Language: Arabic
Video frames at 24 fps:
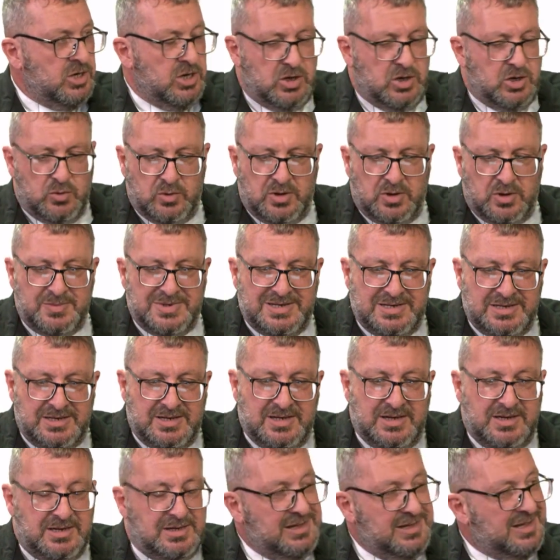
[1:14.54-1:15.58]

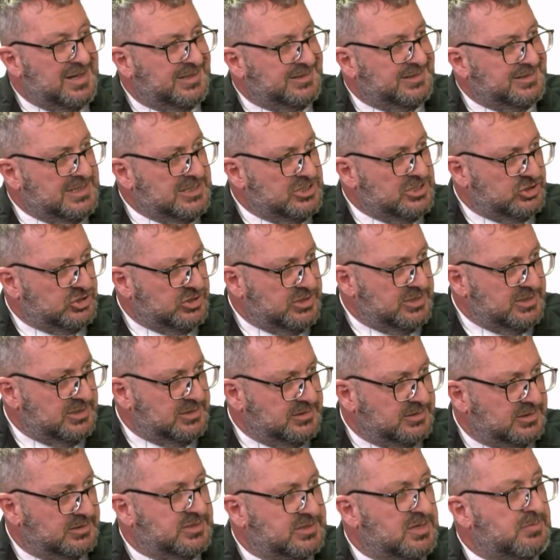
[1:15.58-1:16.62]
وبالعهد
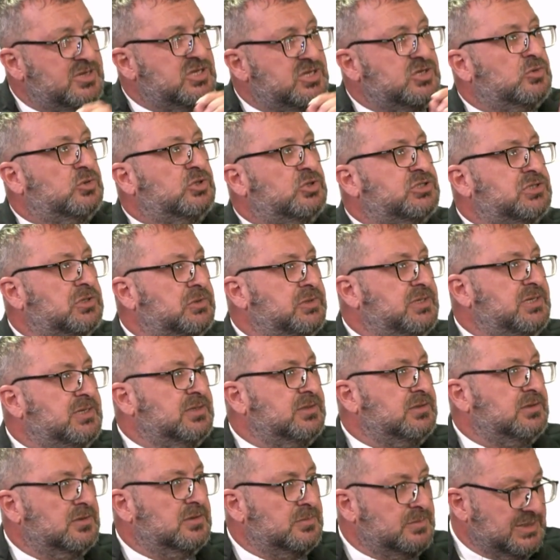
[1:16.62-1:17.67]
الجديد
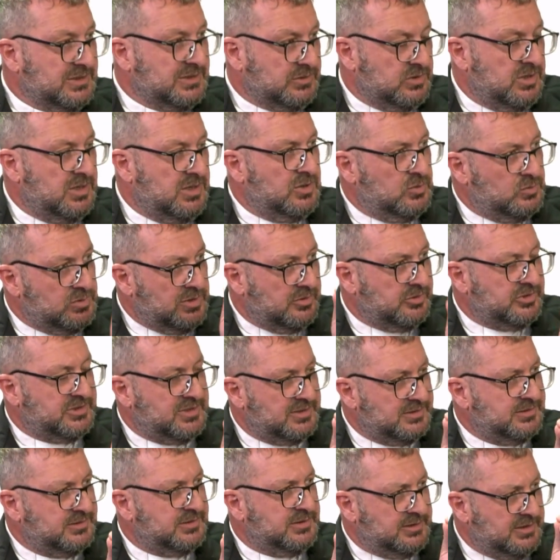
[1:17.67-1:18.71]
28 مره وردت
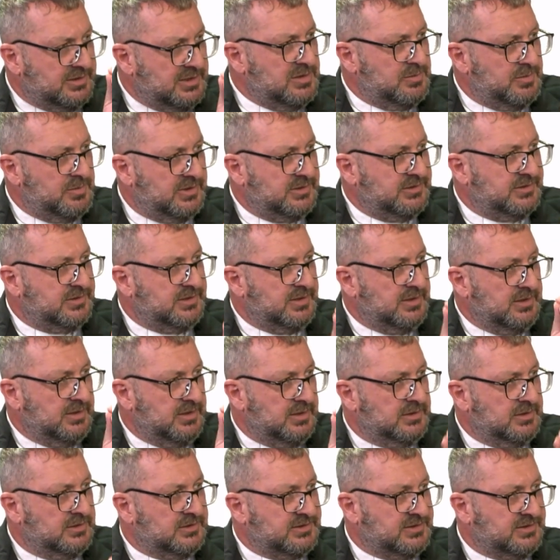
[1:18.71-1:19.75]
نعم. كلمه
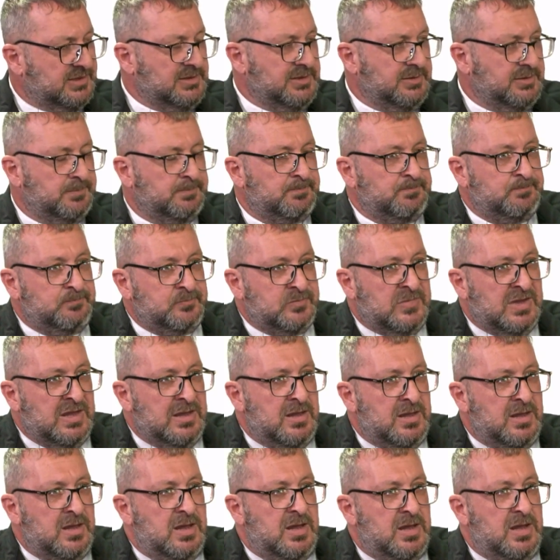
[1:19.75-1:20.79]
آه، الصليب
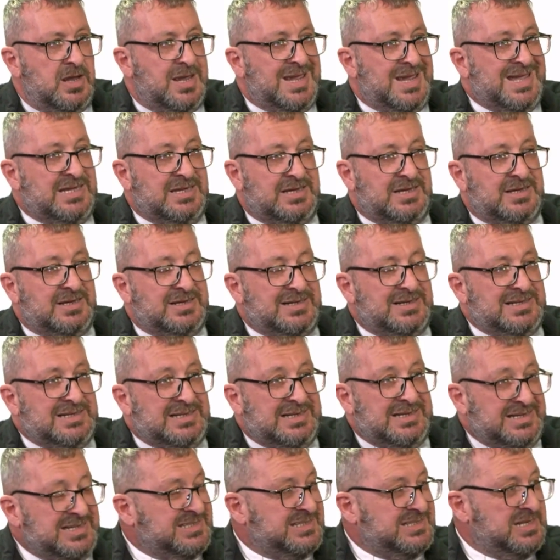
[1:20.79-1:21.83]
آه،
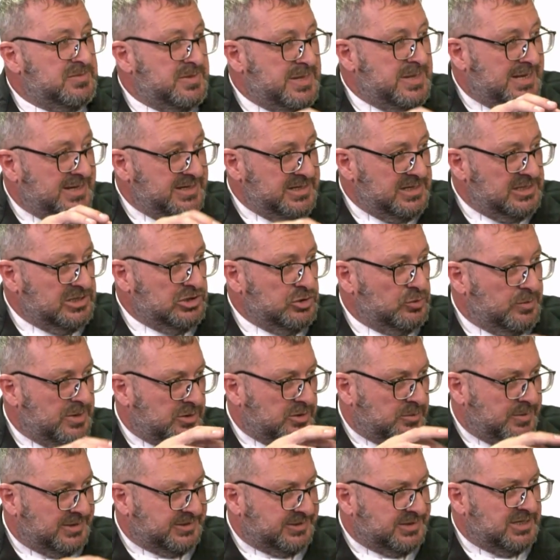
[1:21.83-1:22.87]
العيد اللي بنعيد له ب
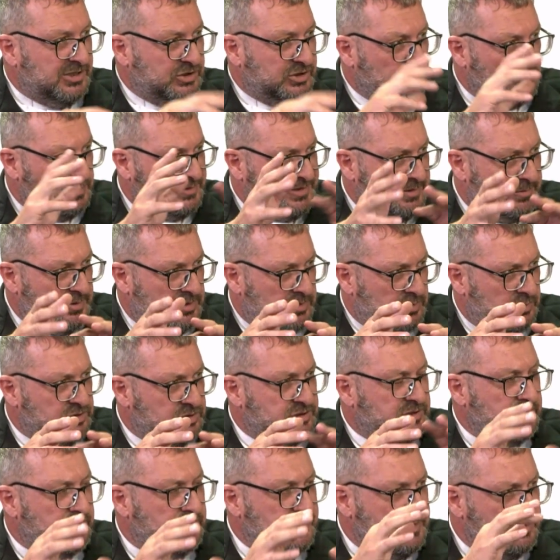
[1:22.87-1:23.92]
14 وب
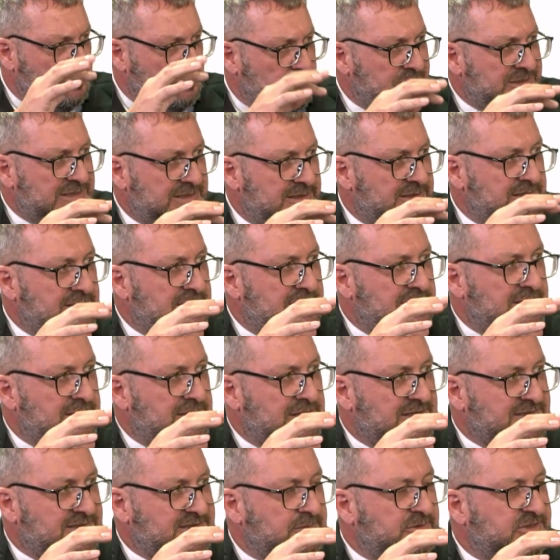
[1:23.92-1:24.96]
27
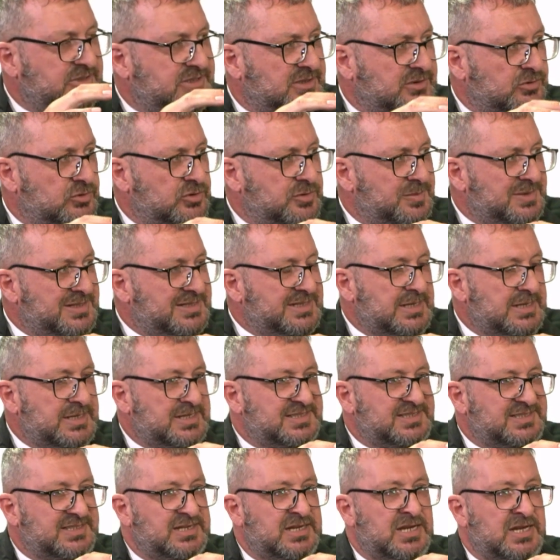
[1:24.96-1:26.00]
حسب التقويم
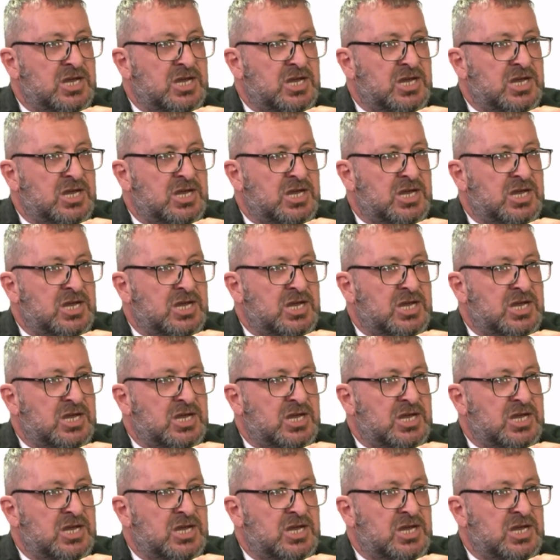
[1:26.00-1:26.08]
الكنسي